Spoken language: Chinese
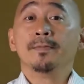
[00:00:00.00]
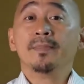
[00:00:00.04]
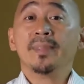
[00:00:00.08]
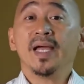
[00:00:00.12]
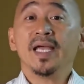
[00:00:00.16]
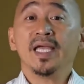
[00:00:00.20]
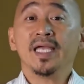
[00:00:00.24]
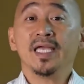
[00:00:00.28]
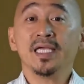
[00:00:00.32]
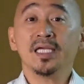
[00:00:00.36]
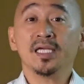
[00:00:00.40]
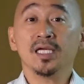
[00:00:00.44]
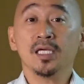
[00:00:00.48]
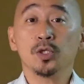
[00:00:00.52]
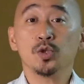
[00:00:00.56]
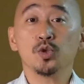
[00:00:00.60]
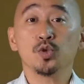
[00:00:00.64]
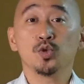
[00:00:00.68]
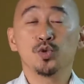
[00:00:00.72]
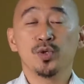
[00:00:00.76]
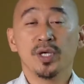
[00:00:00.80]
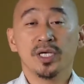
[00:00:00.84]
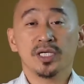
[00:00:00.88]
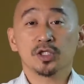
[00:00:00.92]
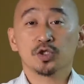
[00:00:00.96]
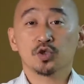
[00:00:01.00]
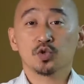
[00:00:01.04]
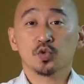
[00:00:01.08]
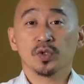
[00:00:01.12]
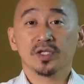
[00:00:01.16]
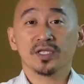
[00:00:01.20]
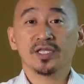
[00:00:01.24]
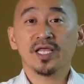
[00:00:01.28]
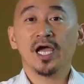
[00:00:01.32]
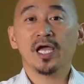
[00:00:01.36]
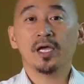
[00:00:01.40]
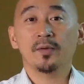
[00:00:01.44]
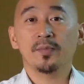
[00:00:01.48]
每一个语言所
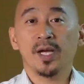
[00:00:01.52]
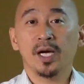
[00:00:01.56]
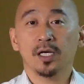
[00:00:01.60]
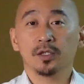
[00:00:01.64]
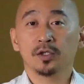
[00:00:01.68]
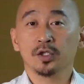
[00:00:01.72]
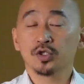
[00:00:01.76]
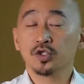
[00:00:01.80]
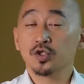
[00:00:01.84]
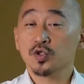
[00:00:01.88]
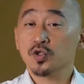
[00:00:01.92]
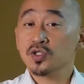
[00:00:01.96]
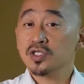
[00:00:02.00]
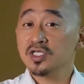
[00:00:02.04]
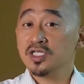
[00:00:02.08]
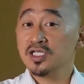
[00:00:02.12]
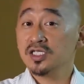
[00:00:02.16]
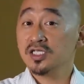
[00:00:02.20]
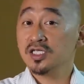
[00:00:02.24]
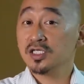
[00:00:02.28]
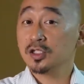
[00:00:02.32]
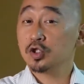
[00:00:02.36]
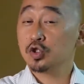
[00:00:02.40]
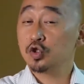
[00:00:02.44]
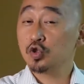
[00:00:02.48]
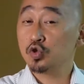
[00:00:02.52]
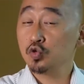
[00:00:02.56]
代表的就是一个